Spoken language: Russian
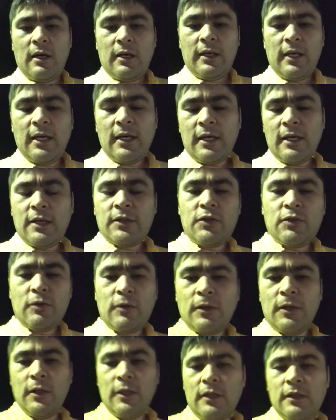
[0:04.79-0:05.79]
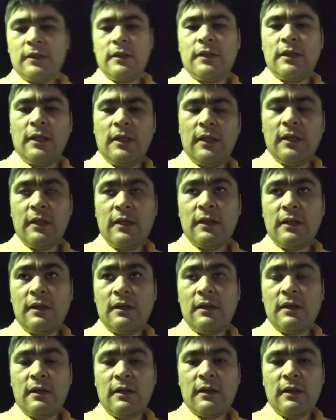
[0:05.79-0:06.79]
Я хочу э,
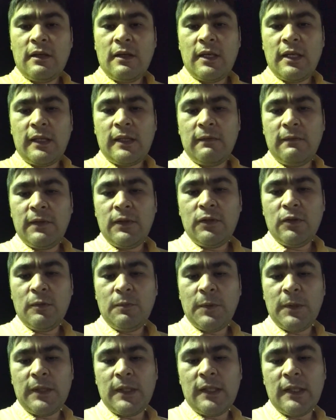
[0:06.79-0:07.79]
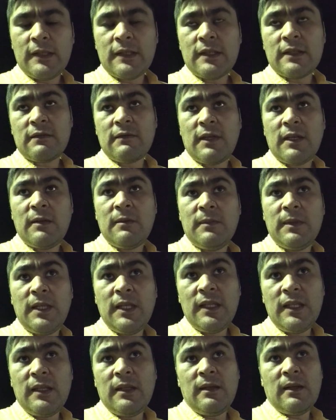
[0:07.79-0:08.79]
э, этим видео поделиться своим
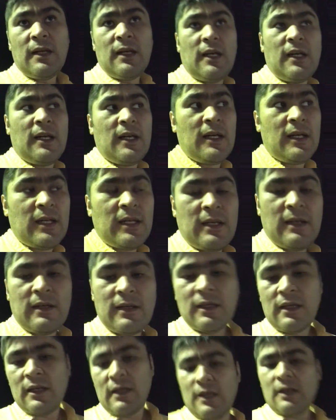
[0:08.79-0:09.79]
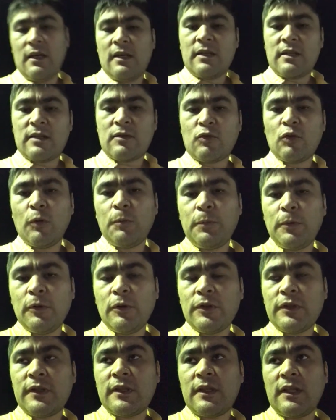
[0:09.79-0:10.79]
мнением о
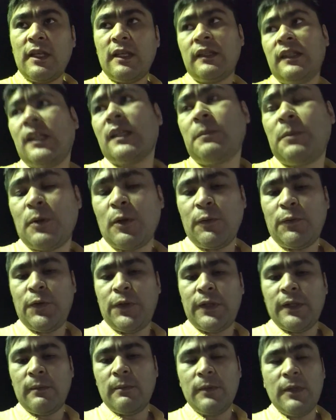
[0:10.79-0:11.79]
стоп-лосс и тек-профите.